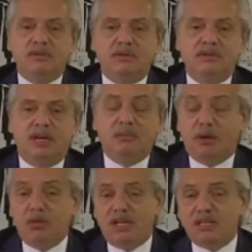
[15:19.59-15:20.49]

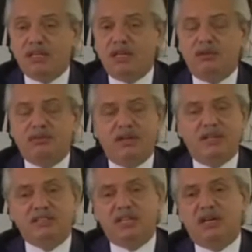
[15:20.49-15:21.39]
especulativo,
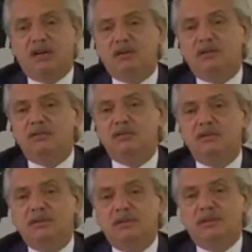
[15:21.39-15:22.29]
financiero,
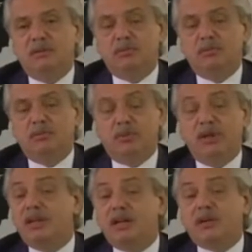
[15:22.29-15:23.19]
puede
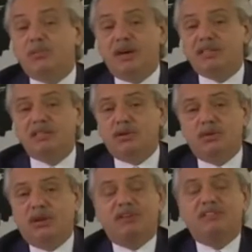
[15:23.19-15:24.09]
derrumbarse con una
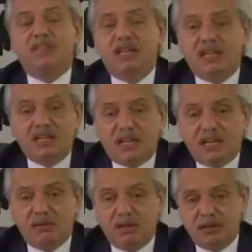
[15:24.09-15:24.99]
facilidad
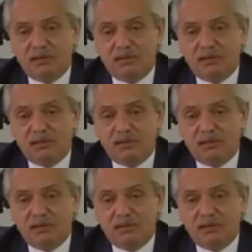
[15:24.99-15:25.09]
increíble.